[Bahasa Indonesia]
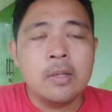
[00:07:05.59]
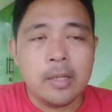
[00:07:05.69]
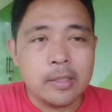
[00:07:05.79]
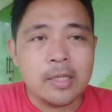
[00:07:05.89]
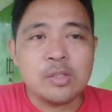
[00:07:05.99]

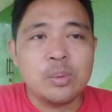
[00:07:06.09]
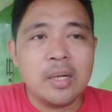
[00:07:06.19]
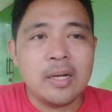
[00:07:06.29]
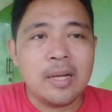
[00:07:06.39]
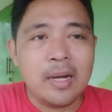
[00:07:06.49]
ya kita
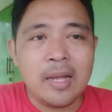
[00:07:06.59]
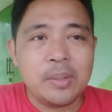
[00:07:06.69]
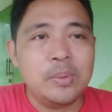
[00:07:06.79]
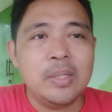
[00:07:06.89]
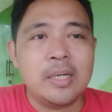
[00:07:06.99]
jual nggak
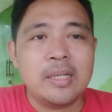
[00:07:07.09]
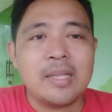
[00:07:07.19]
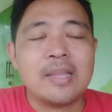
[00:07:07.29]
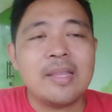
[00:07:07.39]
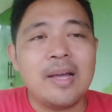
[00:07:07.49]
laku ya
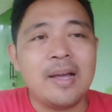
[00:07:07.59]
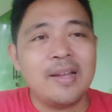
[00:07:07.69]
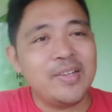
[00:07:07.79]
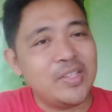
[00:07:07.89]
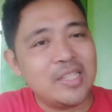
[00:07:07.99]
kita
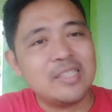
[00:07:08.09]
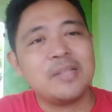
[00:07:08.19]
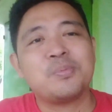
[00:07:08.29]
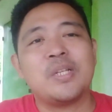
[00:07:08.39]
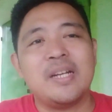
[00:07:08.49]
tahan kita
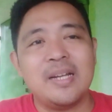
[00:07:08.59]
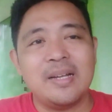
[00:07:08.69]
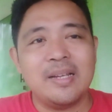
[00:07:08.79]
tetap seneng